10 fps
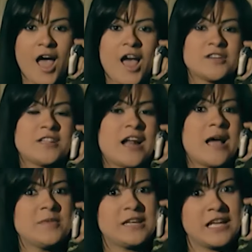أقدر
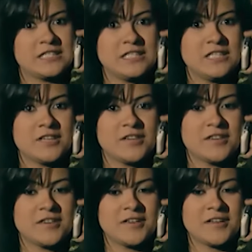أعمل كتير
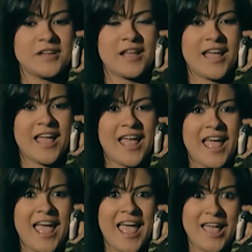
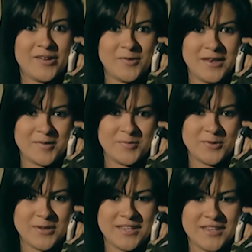أقول
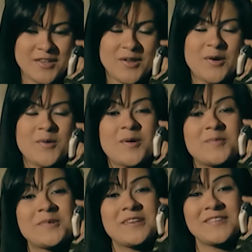لأبوي
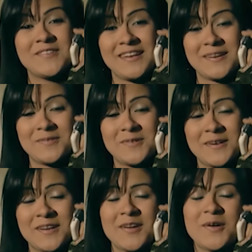وأبوي يقول لأبوك
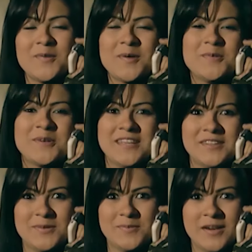وأبوك
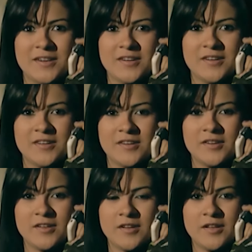يضربك
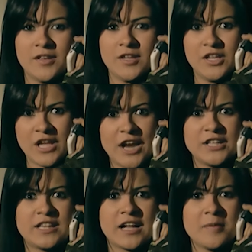يعني
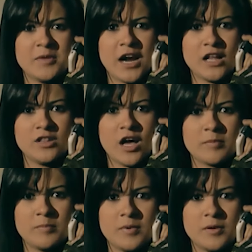أنت كبير على الضرب